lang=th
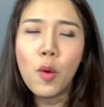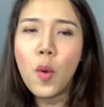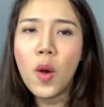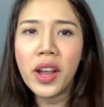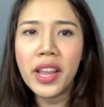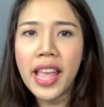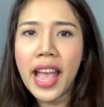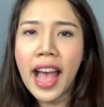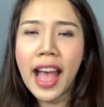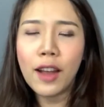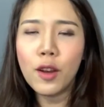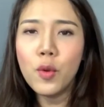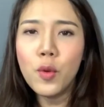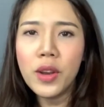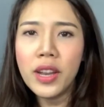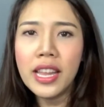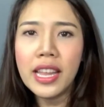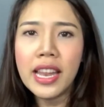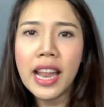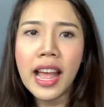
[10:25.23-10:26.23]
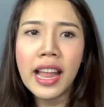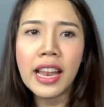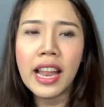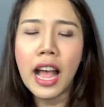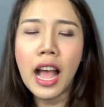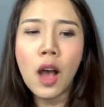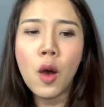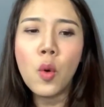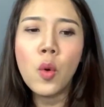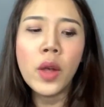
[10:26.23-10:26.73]
ห่วงยางนู่นนี่นั่น
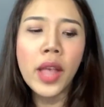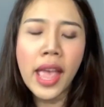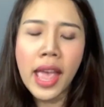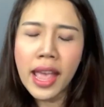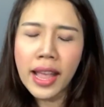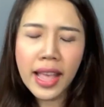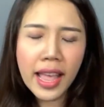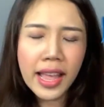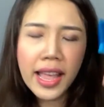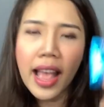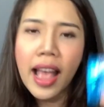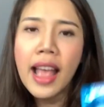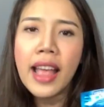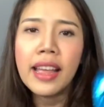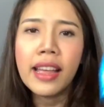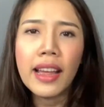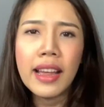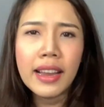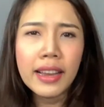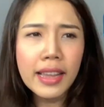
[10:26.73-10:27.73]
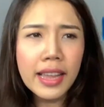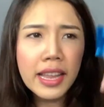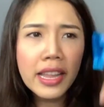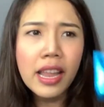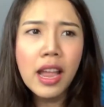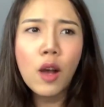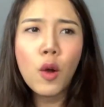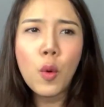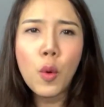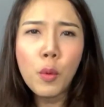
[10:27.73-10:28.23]
เอาแค่ง่ายๆกิ
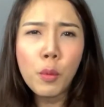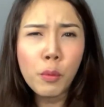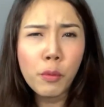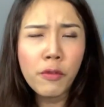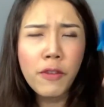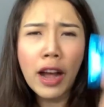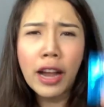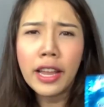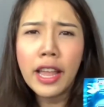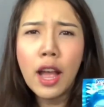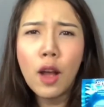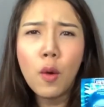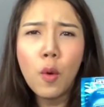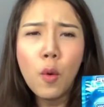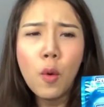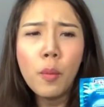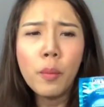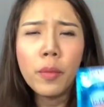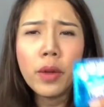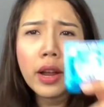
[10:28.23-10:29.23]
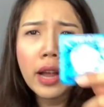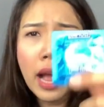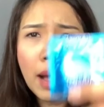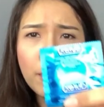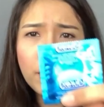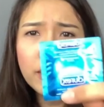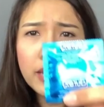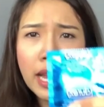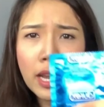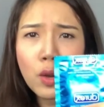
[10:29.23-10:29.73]
นยาคุมฝังยาคุม
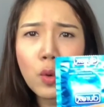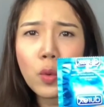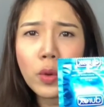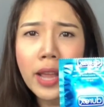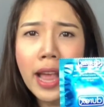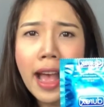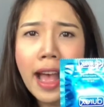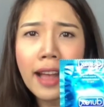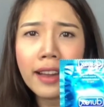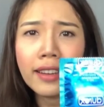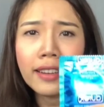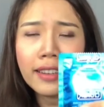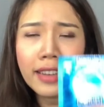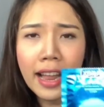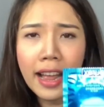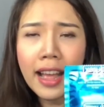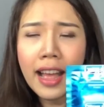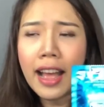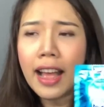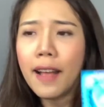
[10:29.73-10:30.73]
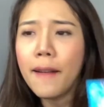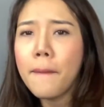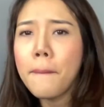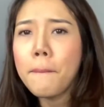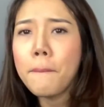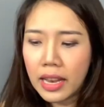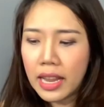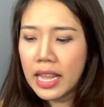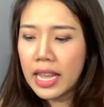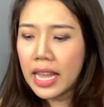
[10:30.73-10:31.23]
กับใส่ถุงยางนะคะ
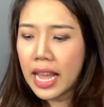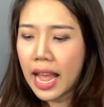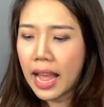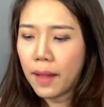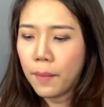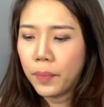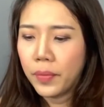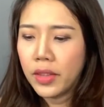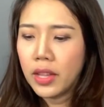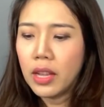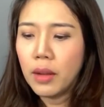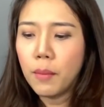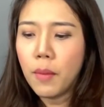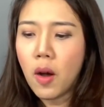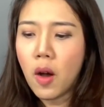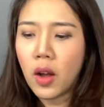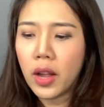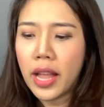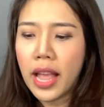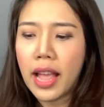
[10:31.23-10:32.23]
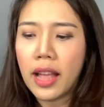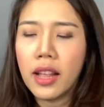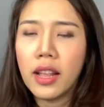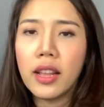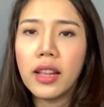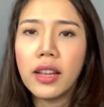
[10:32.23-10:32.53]
นี่ไงถึงบอกไง